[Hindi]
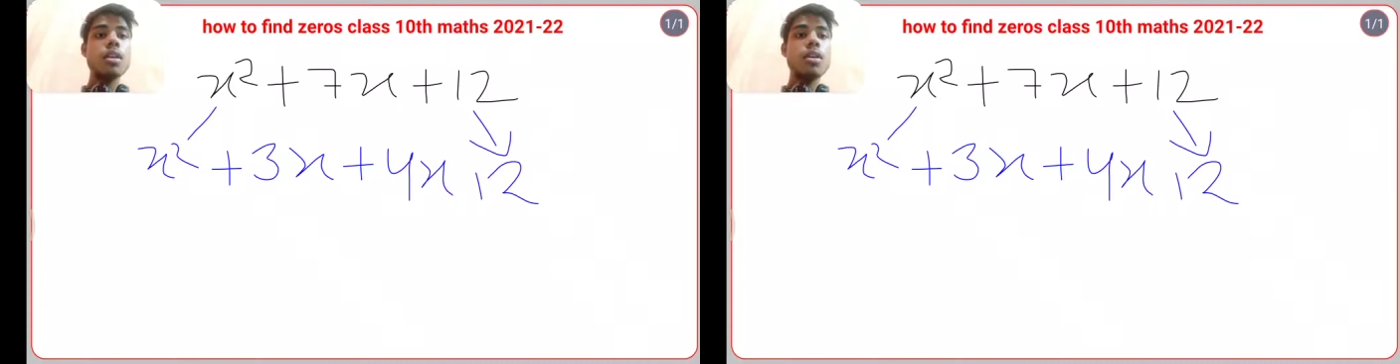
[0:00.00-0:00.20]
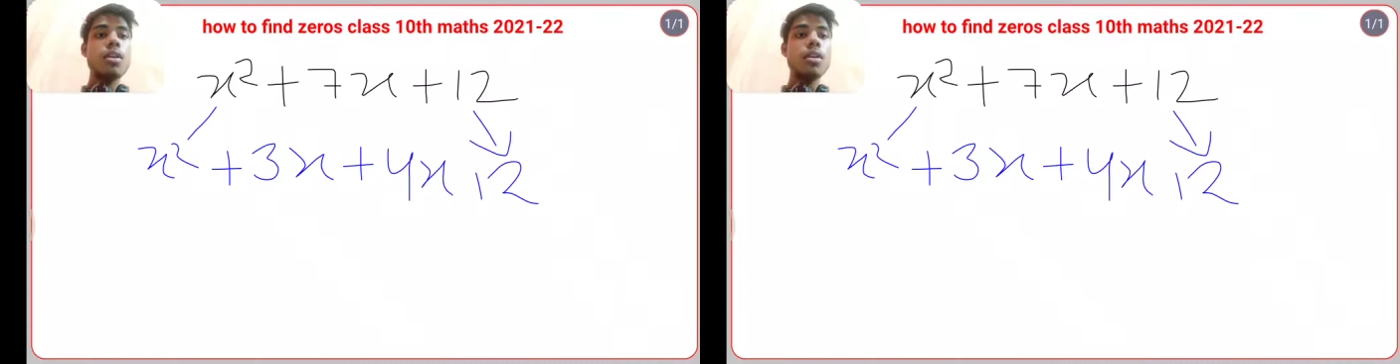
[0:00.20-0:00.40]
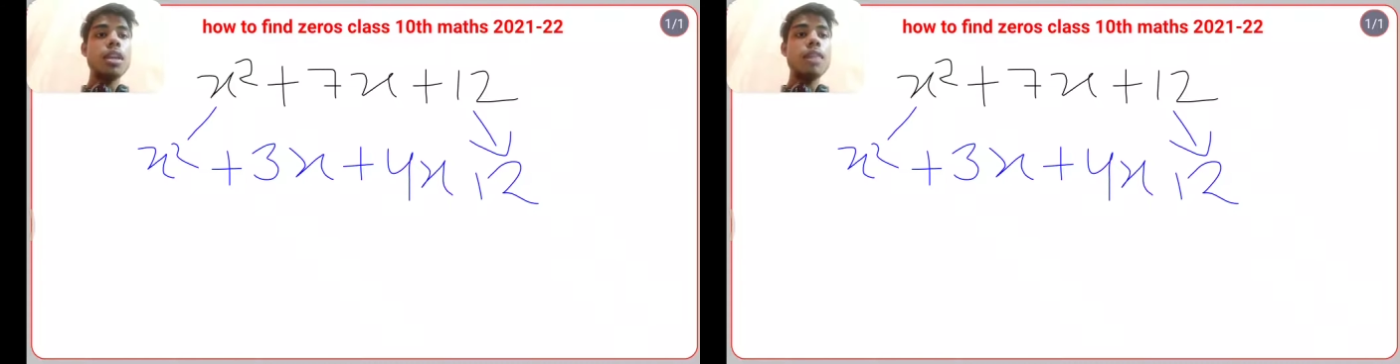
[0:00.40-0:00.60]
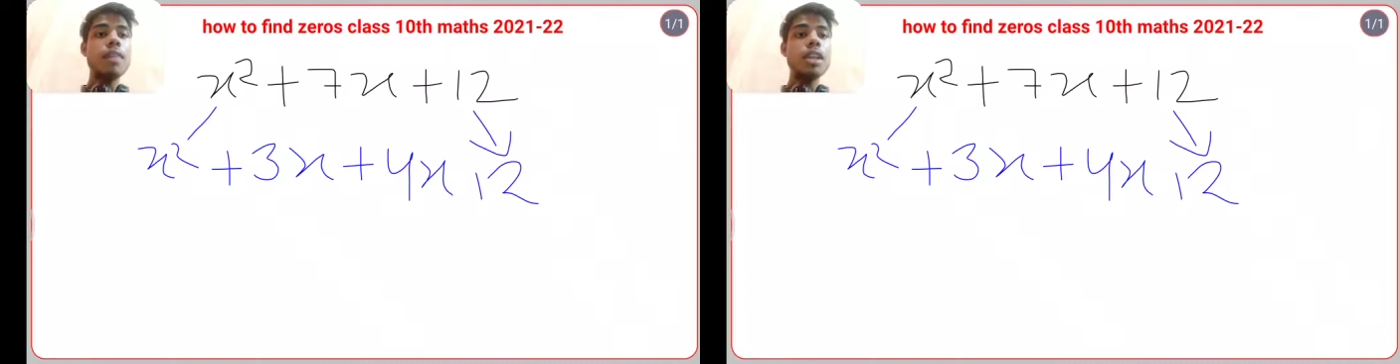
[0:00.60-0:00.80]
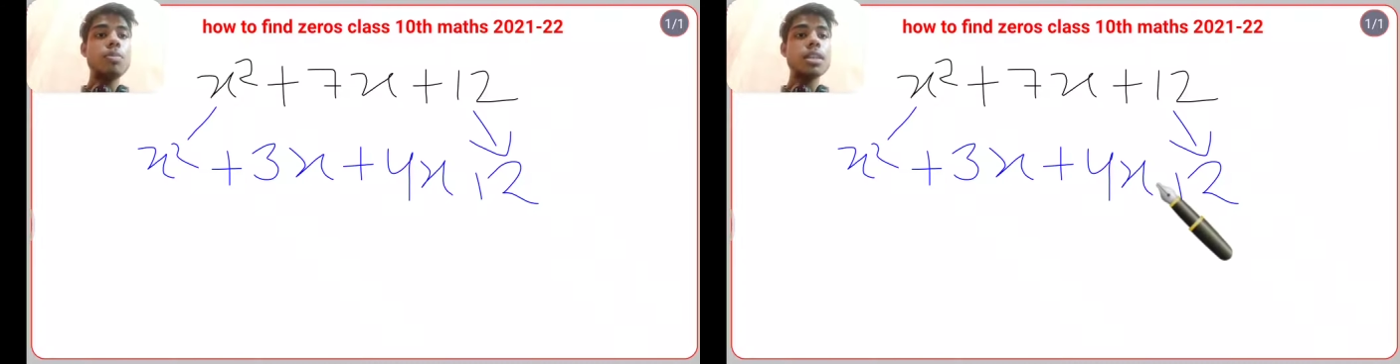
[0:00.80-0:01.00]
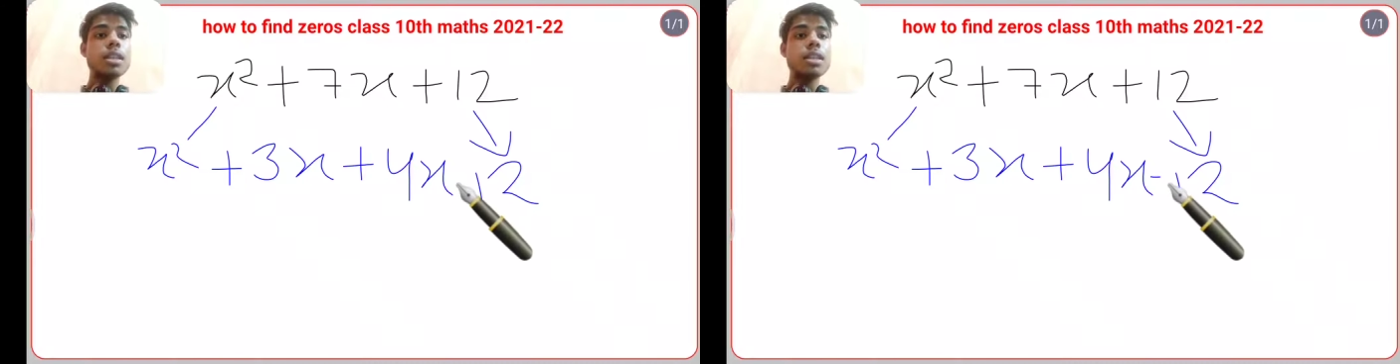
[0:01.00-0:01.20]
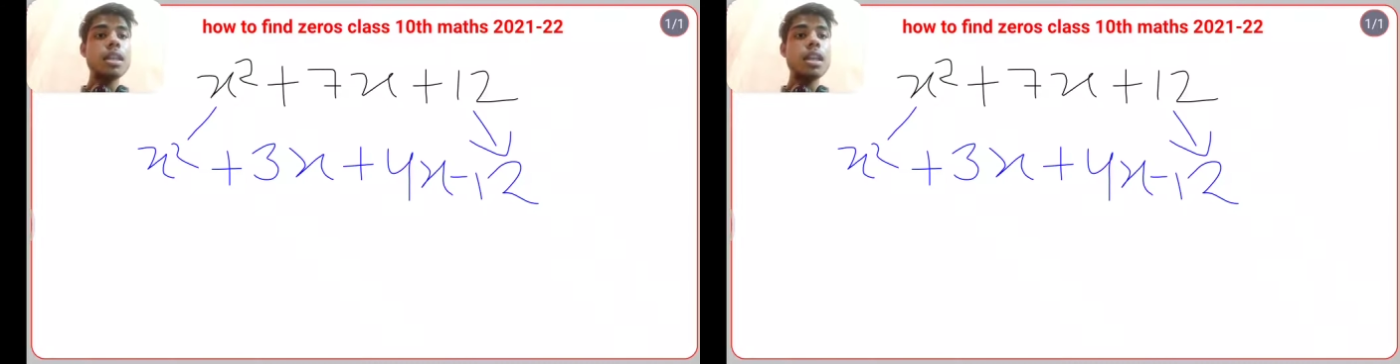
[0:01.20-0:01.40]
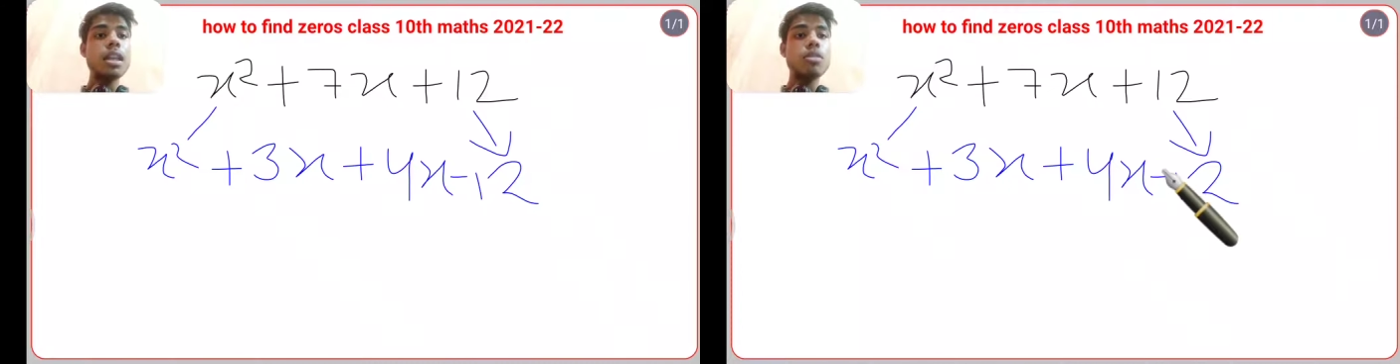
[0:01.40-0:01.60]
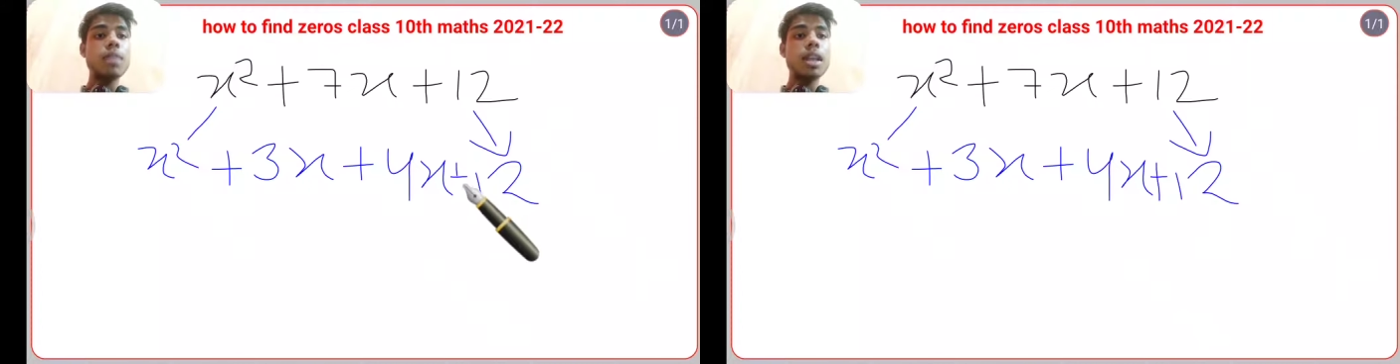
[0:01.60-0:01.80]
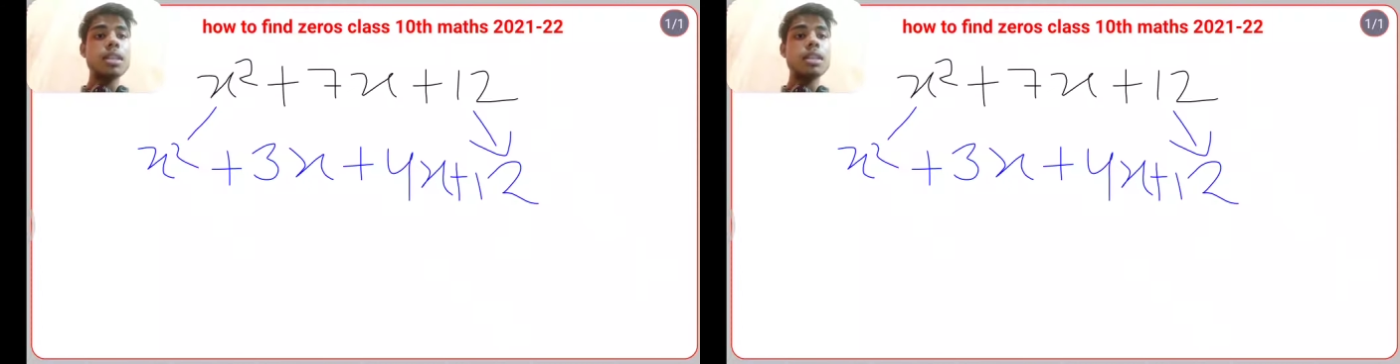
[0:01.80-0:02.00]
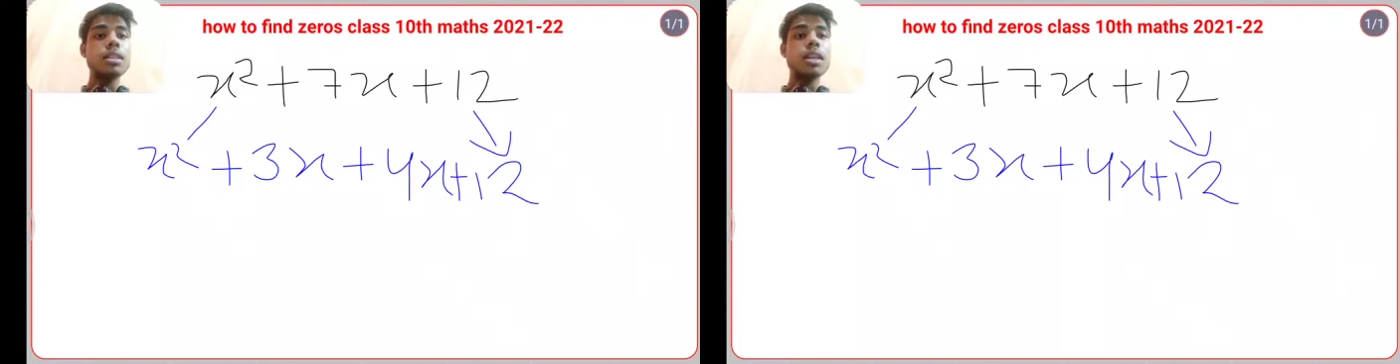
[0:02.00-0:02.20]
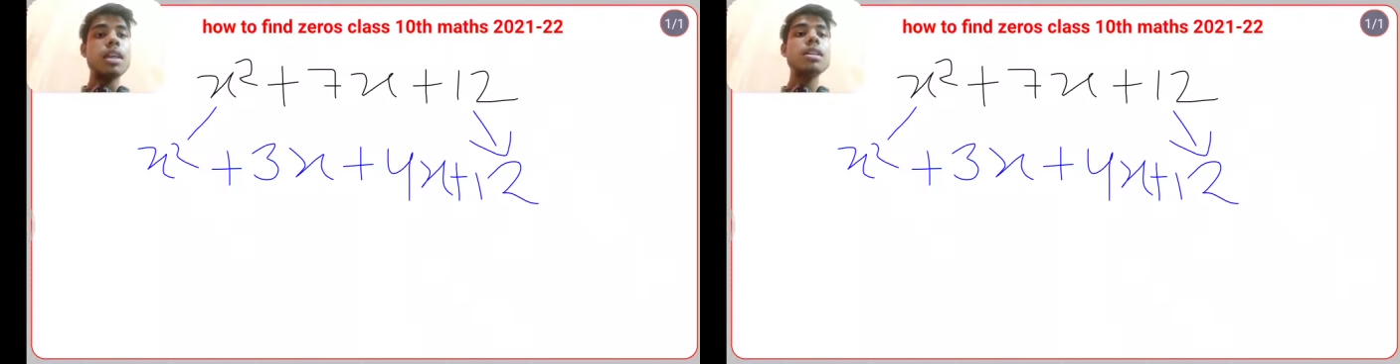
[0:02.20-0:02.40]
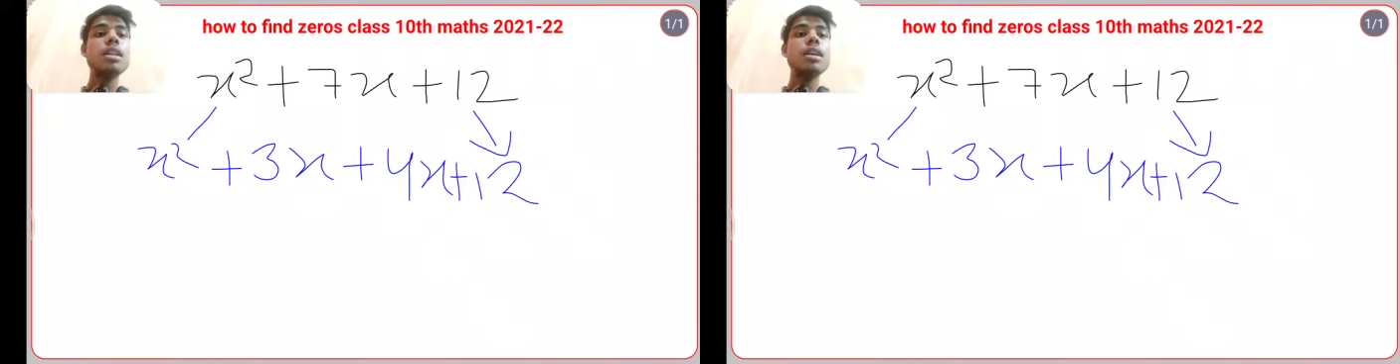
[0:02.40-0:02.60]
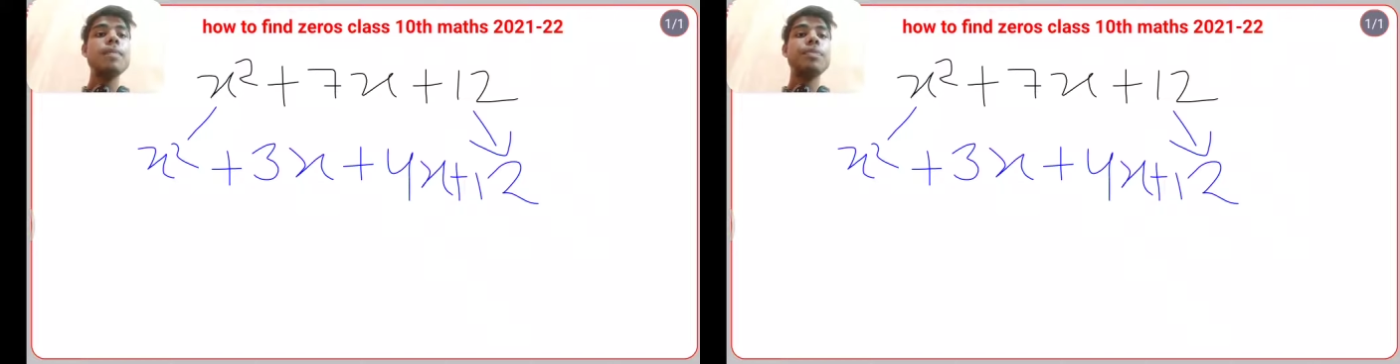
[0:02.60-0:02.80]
और ये वाला जो प्लस का साइन है ये तो हमारा एज इट इज़ आ ही जाना है